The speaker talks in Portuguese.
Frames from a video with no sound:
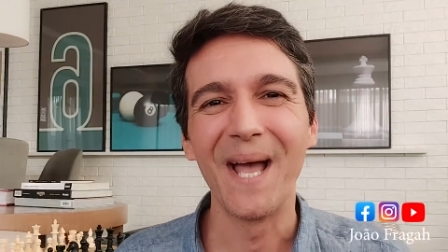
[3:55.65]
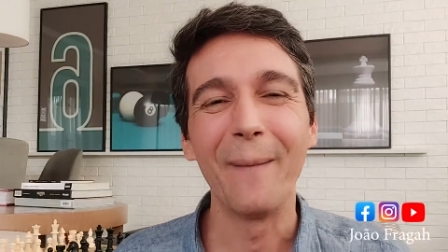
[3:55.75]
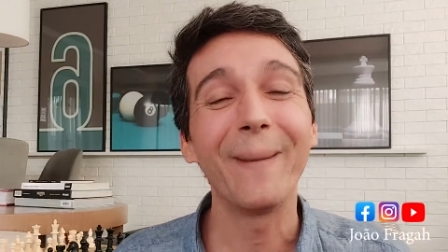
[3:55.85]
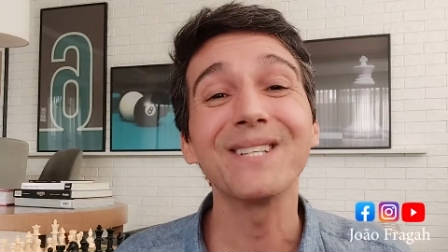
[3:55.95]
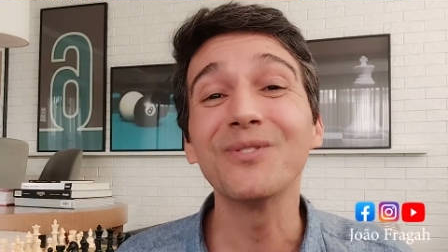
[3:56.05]

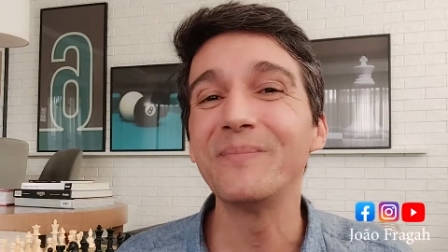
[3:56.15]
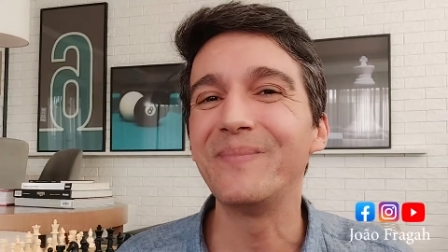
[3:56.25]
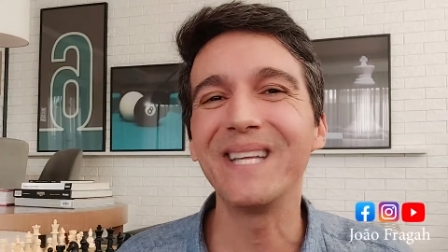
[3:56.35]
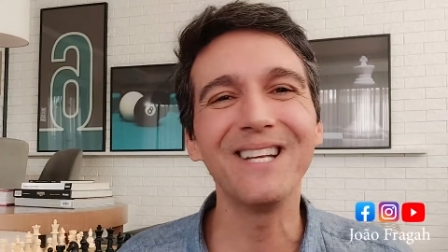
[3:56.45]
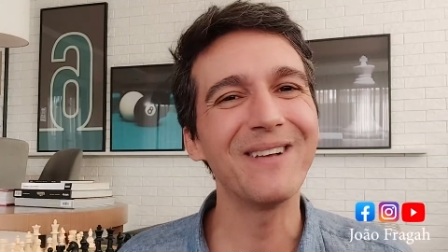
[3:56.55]
mas o
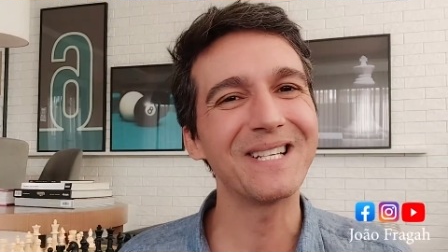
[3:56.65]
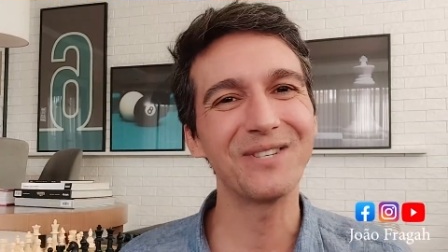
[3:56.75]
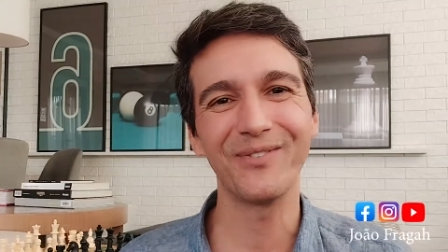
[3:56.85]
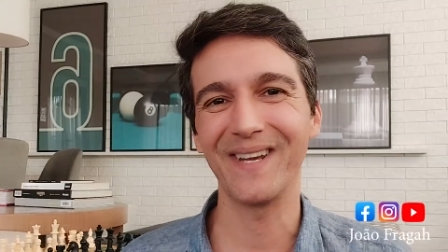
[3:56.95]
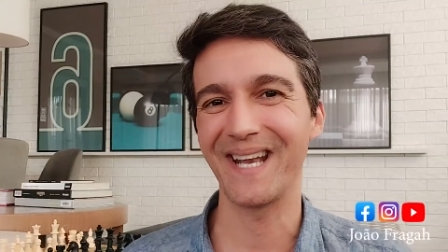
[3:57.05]
brilho é
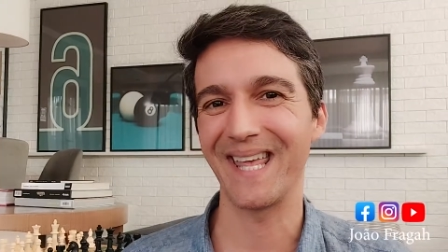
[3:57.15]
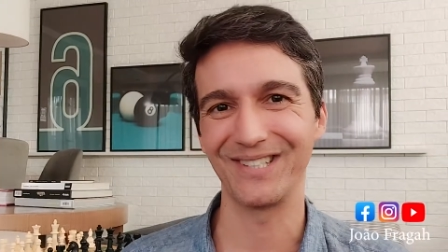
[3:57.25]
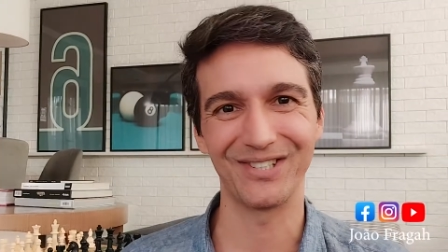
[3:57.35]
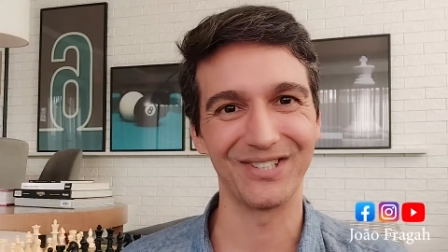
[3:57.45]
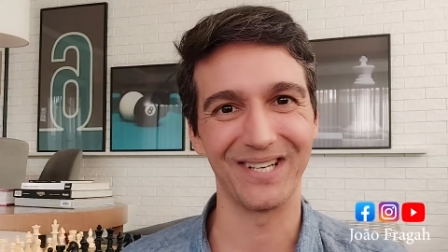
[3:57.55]

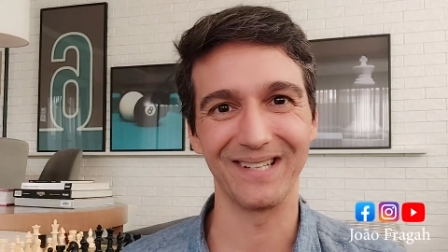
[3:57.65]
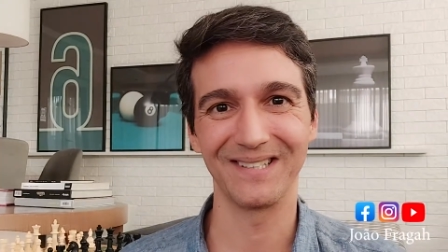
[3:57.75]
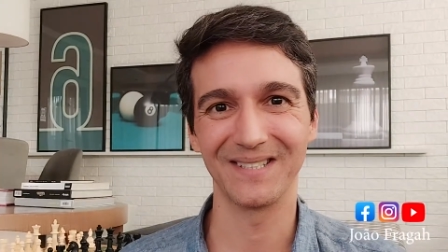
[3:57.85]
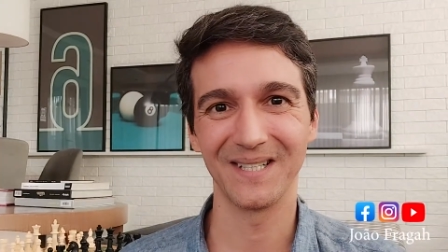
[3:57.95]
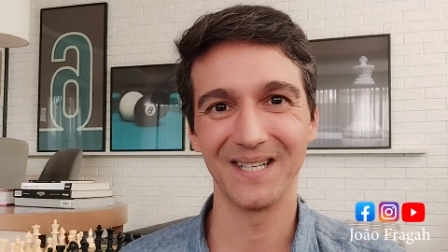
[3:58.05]
diferente, gente.
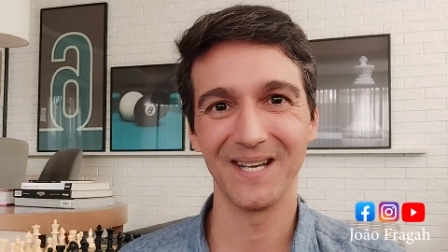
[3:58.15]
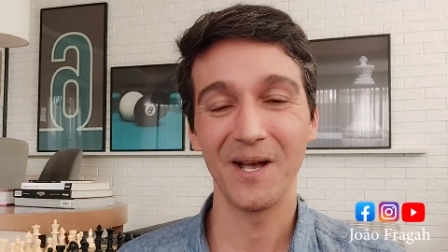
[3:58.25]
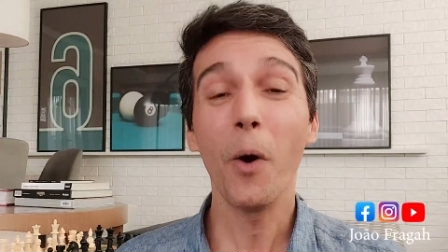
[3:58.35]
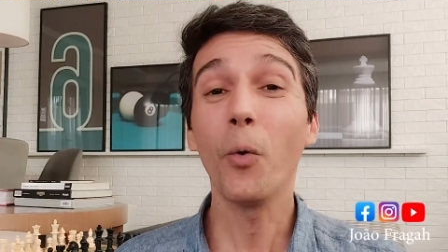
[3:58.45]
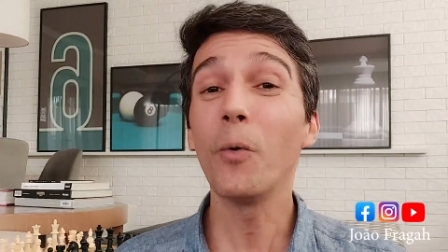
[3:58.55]

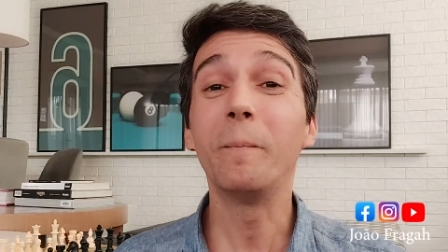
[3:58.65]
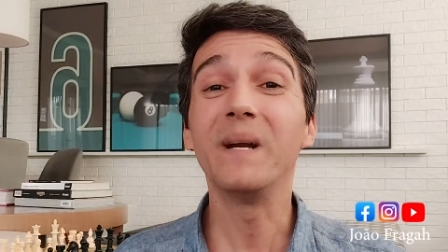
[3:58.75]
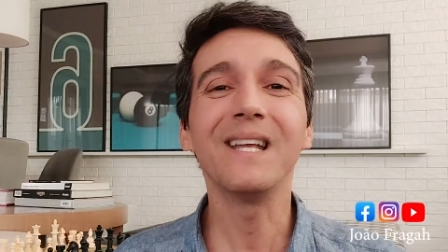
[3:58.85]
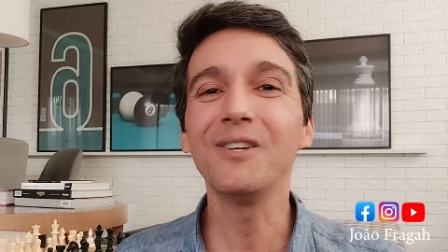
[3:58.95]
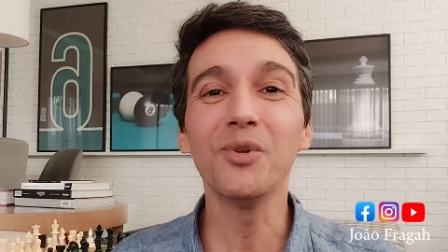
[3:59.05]
O
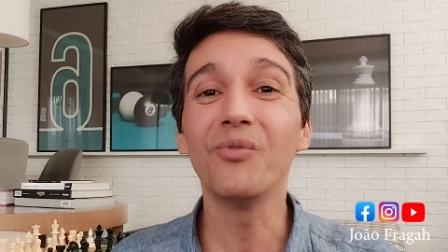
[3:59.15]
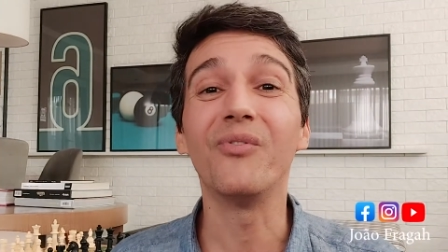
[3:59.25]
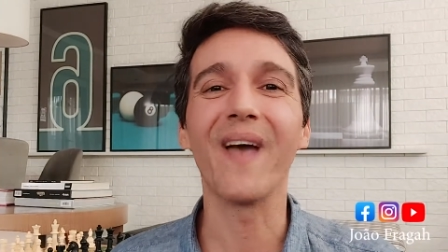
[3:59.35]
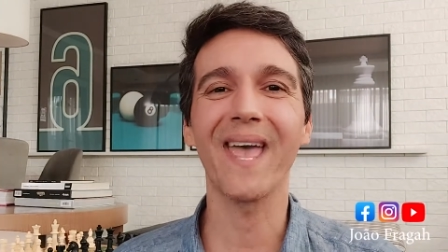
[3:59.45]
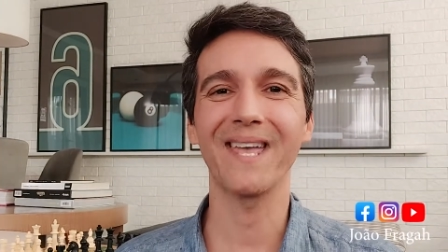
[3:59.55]
brilho não
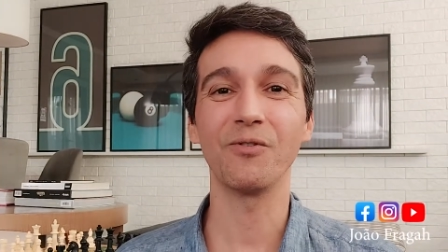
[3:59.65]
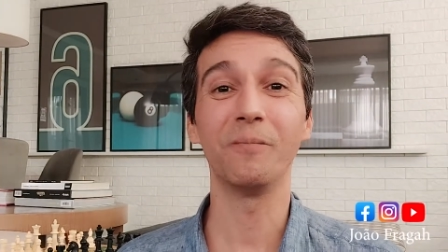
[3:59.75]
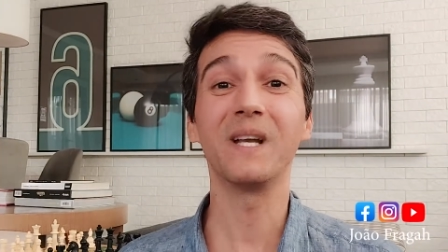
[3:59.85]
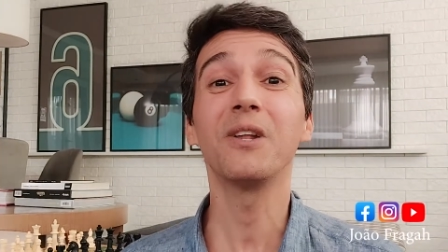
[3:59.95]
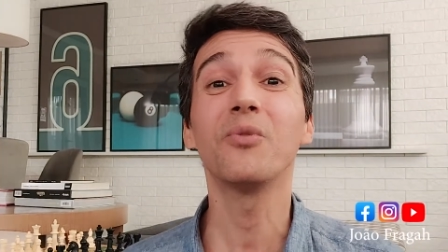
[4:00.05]
vem, o brilho